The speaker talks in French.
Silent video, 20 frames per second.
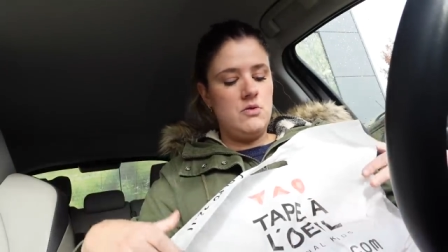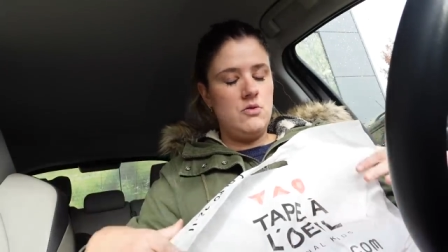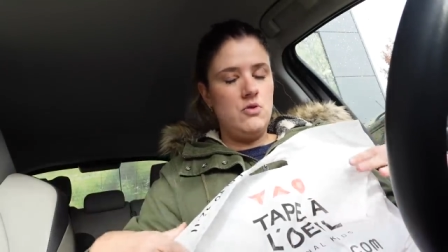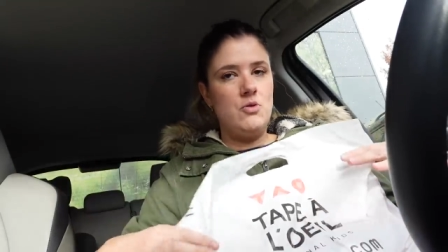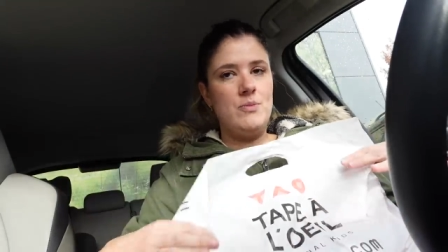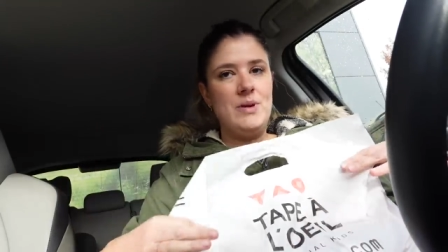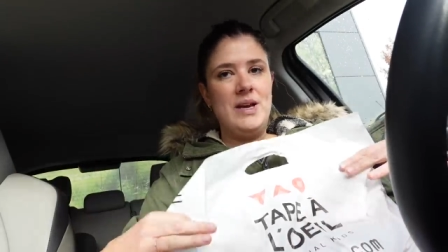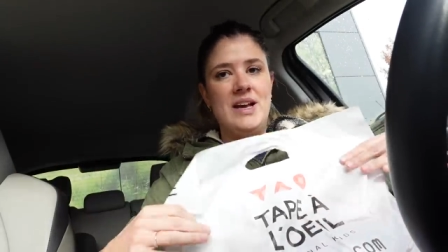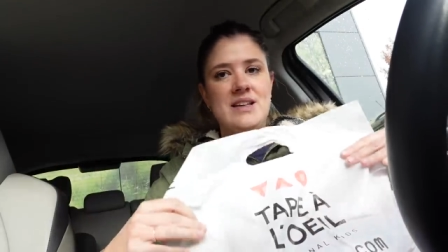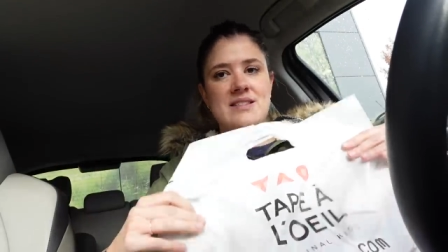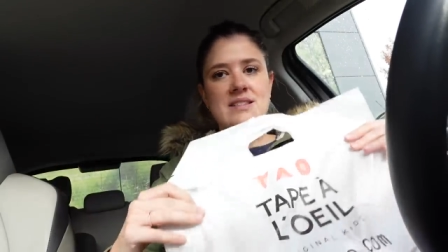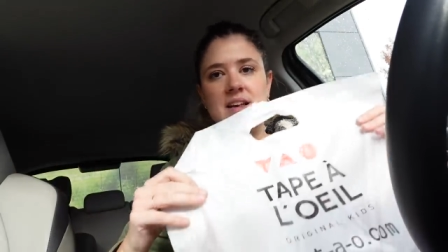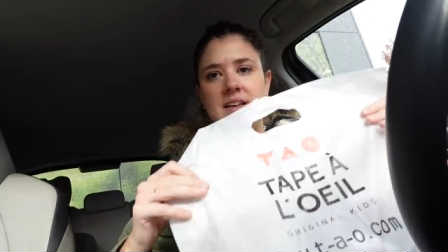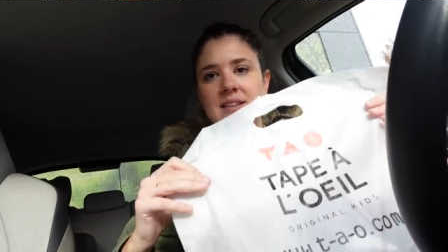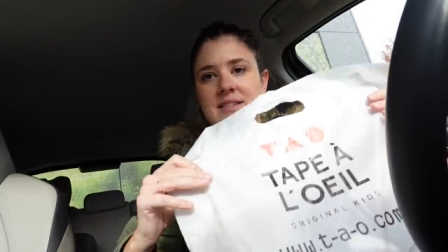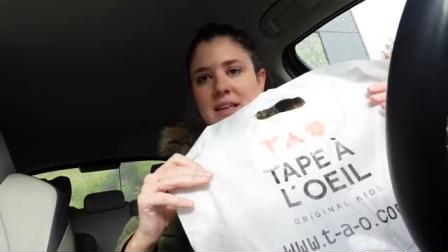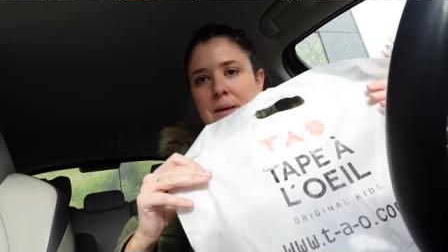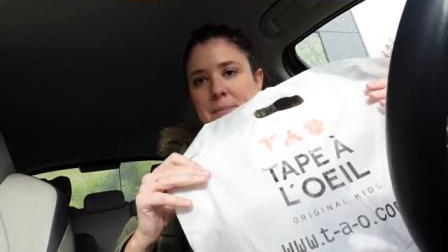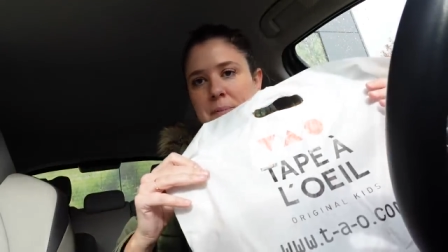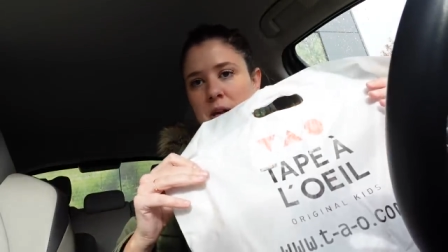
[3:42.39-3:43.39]
le magasin
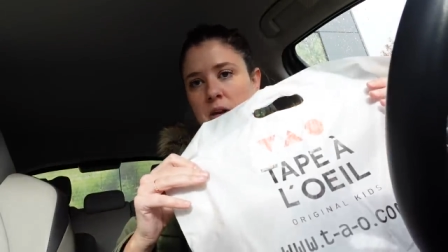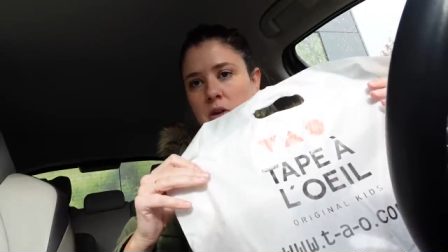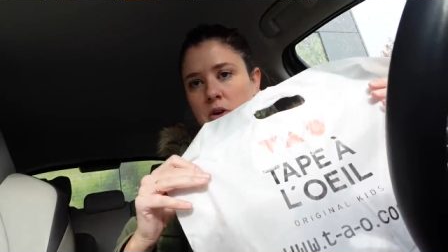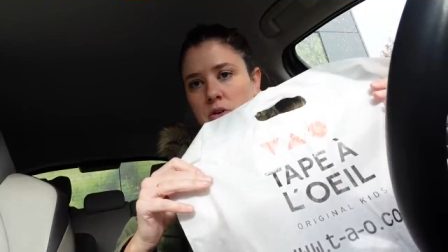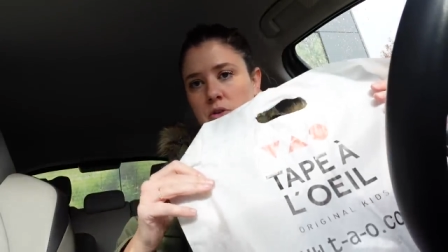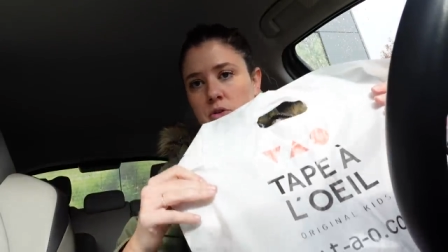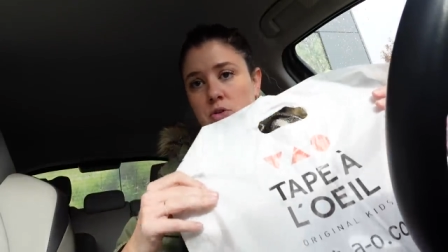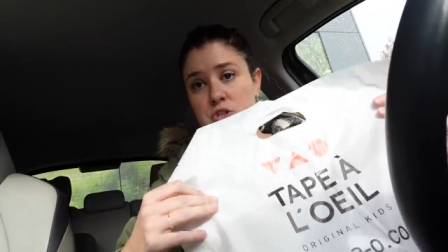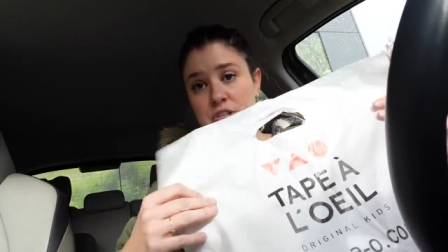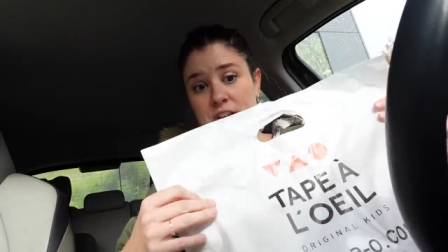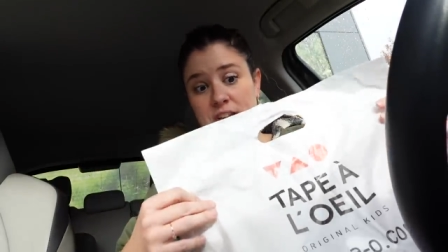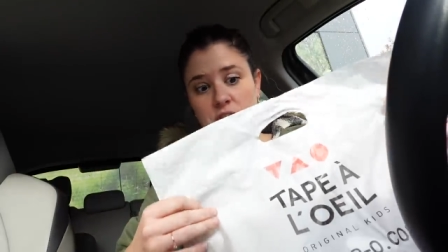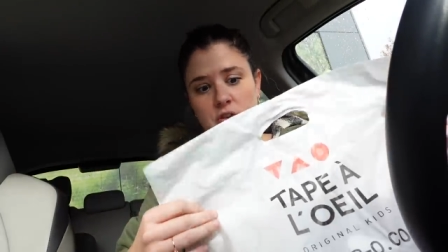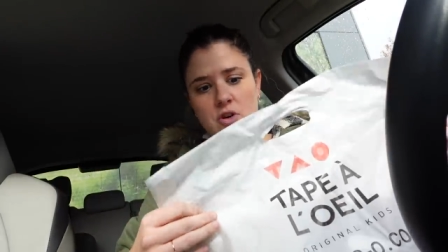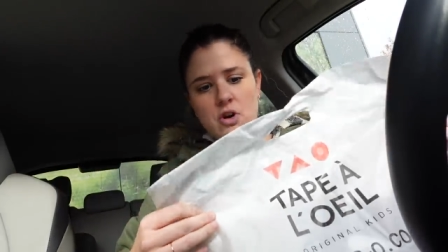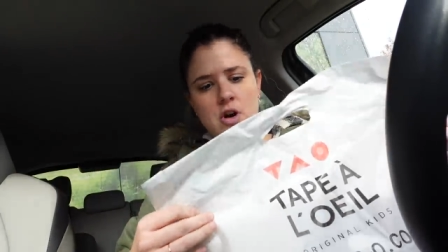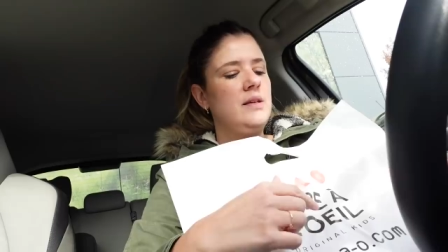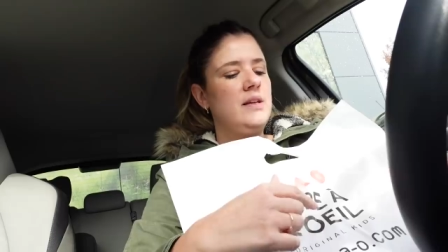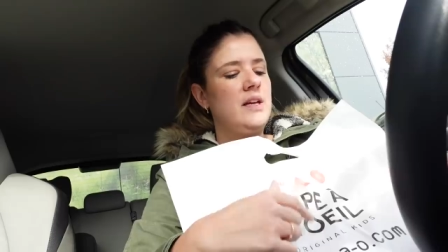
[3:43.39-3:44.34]
Tape à l'œil que j'adore,